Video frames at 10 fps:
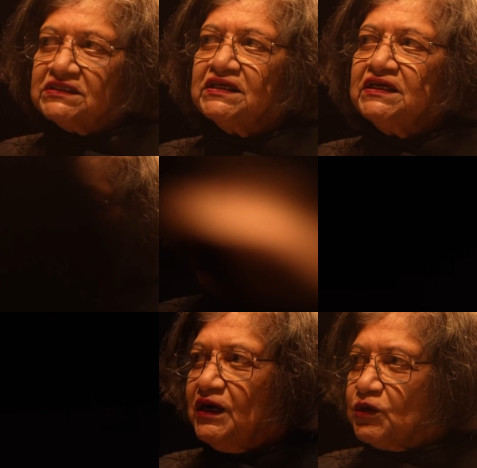इतनी
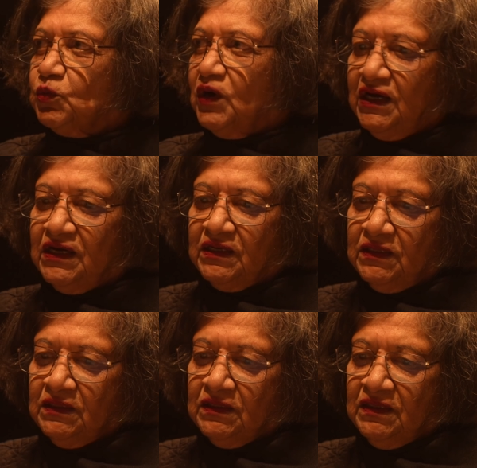कम बार हुआ है
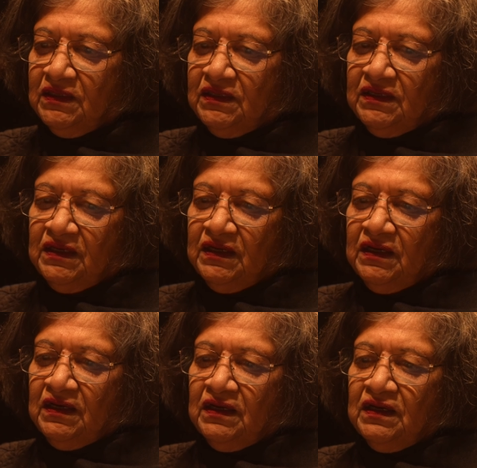
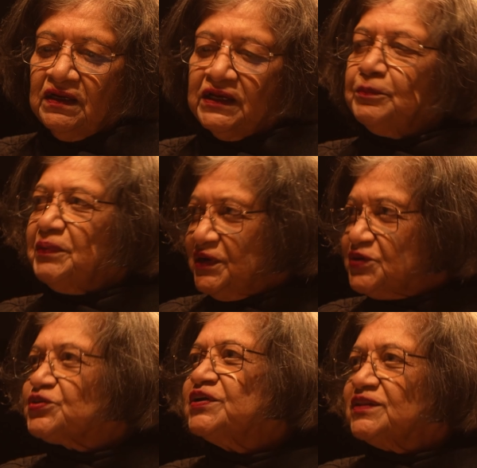कि
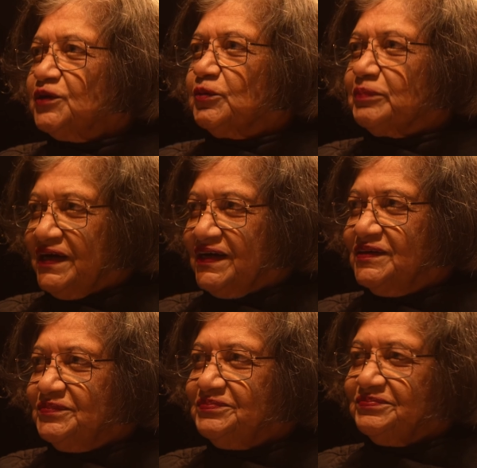परिष्कृत न हो पाया
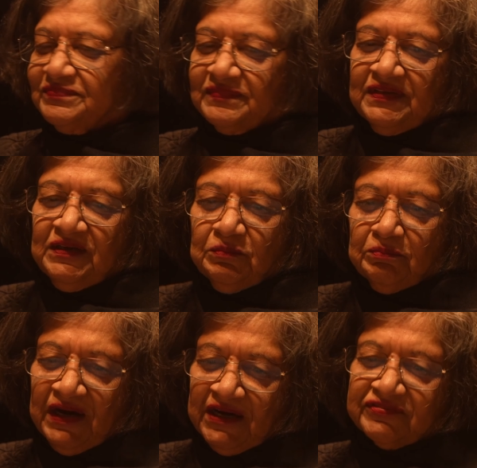
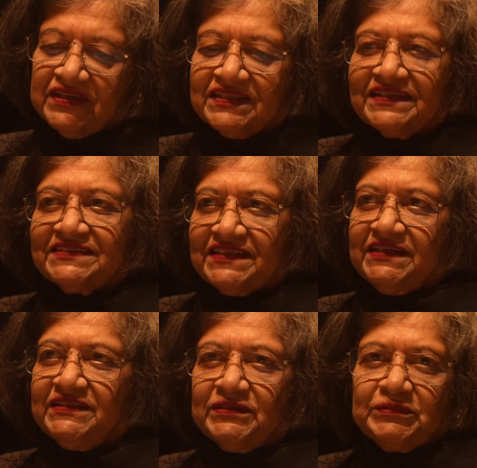माफ़ कर देना
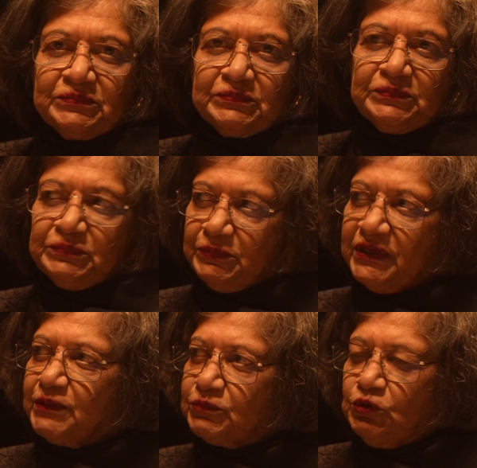चाहिए
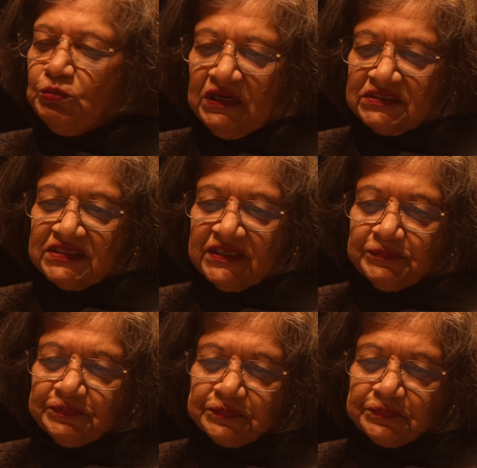फिर हम खूब हंसते